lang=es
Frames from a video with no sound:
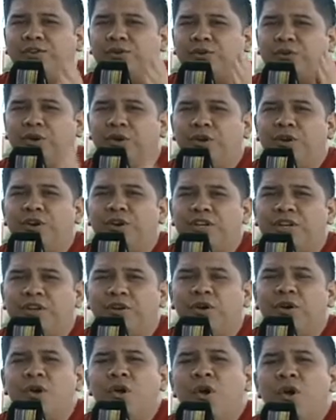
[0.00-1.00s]
y
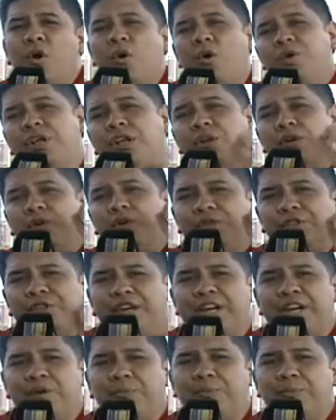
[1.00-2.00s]
oncológicos o de lo
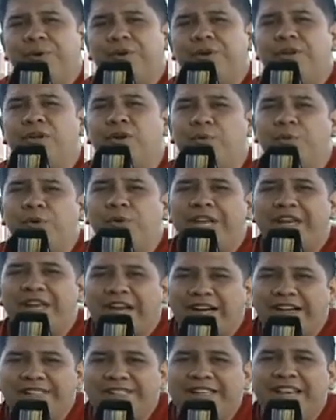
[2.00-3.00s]
contrario puedan
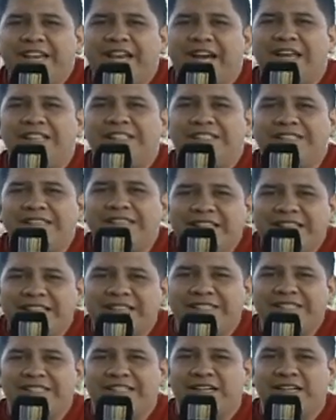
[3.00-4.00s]
comunicarse al
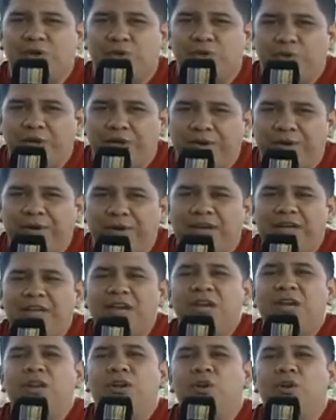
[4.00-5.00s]
709
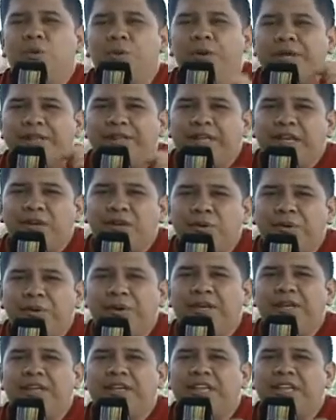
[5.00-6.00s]

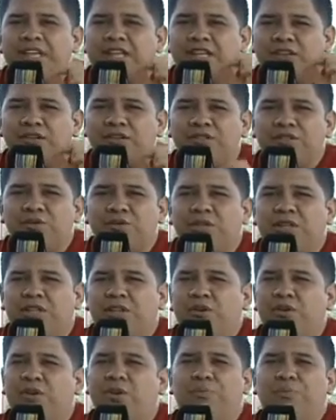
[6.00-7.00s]
99
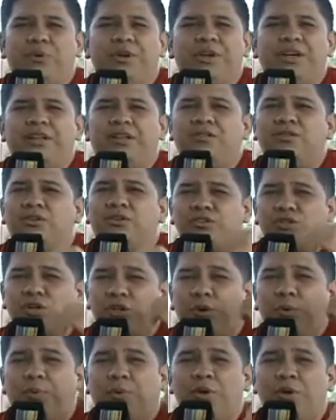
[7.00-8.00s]
551
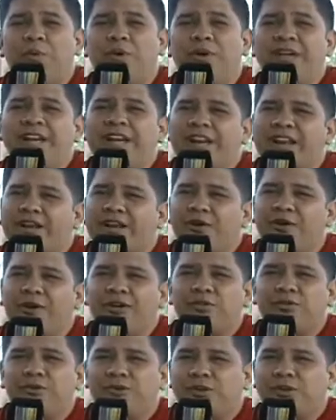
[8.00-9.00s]
nosotros podemos ir a recoger
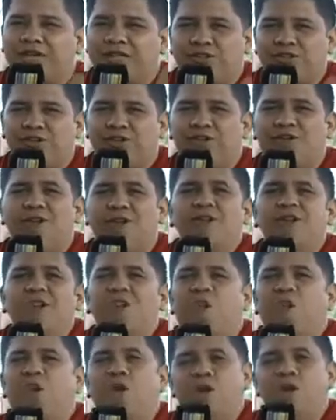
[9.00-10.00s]
su donación
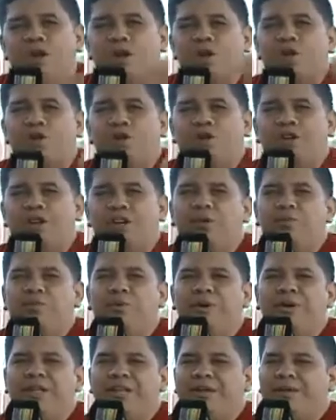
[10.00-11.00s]
o de lo contrario
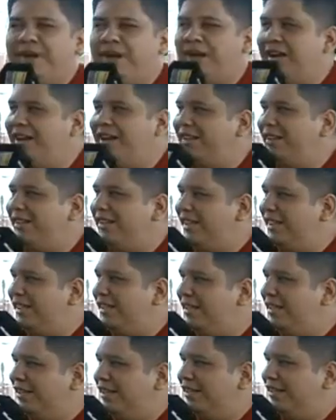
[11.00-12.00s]
pueden llevarla
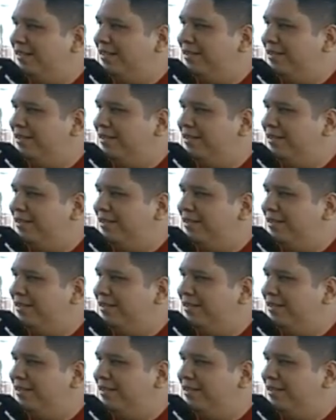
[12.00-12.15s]
juguetes